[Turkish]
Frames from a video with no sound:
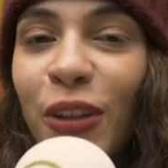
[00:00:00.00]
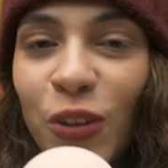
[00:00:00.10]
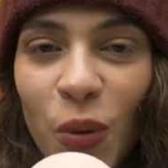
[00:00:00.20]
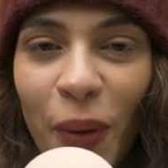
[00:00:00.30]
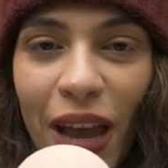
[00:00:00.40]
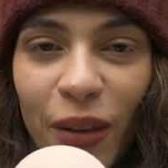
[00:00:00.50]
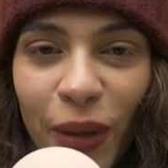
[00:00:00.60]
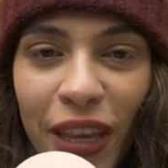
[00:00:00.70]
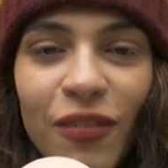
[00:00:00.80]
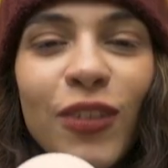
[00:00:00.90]
Videoyu
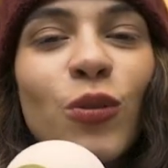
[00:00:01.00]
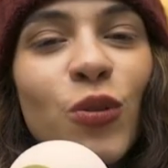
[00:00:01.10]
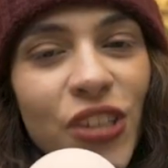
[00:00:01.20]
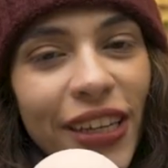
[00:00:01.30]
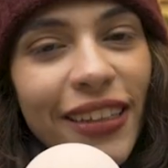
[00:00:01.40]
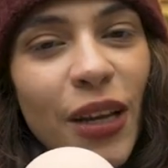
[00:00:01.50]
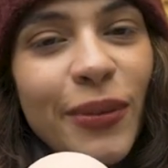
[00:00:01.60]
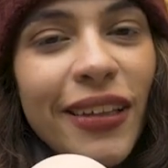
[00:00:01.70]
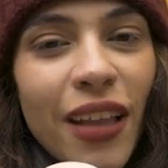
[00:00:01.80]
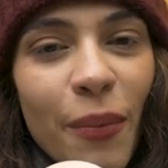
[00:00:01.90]
beğenmeyi ve son
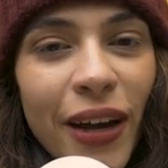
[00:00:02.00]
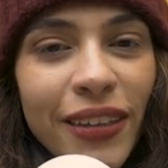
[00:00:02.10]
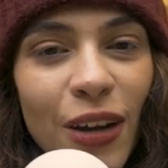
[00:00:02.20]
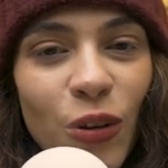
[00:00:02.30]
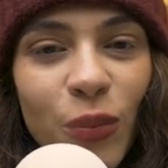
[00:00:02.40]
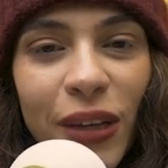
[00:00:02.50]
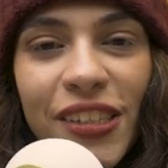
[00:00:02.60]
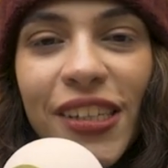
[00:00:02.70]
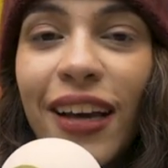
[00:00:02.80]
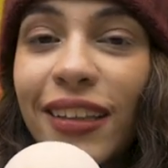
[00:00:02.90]
içeriklerimizden haberdar olmak
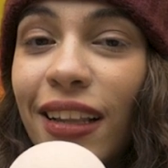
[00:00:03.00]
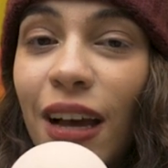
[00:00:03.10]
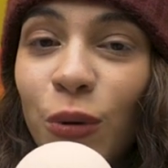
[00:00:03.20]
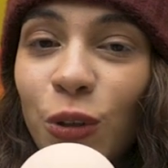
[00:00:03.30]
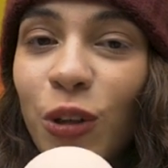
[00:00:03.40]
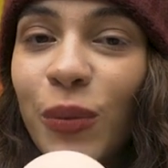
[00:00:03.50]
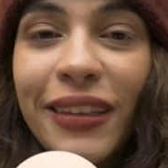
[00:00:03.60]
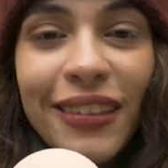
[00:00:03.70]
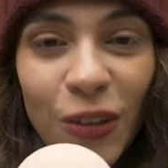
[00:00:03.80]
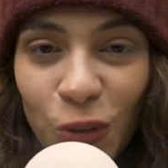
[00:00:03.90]
için kanala abone
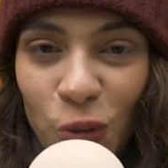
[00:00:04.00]
olmayı sakın